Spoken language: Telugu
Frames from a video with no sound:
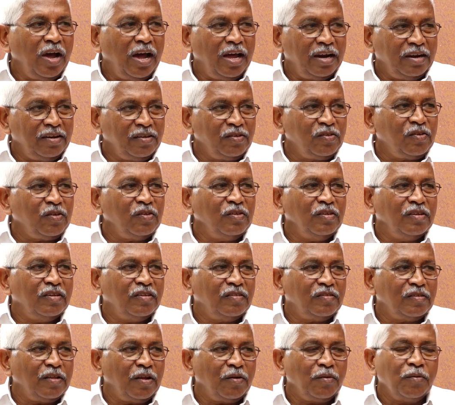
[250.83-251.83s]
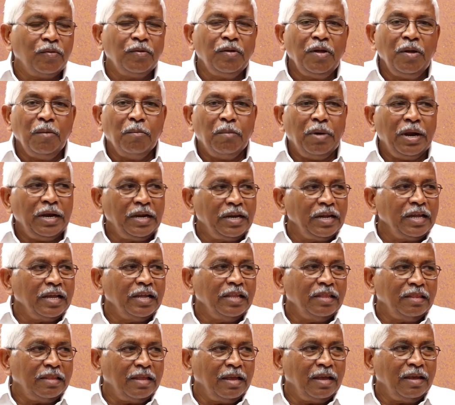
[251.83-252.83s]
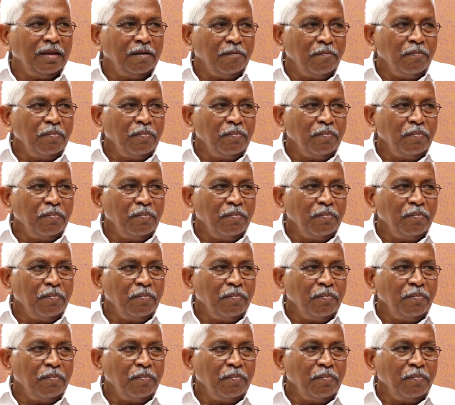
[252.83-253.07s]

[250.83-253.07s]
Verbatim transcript: అరెస్ట్ చేస్తారు బయటికి వెళ్తే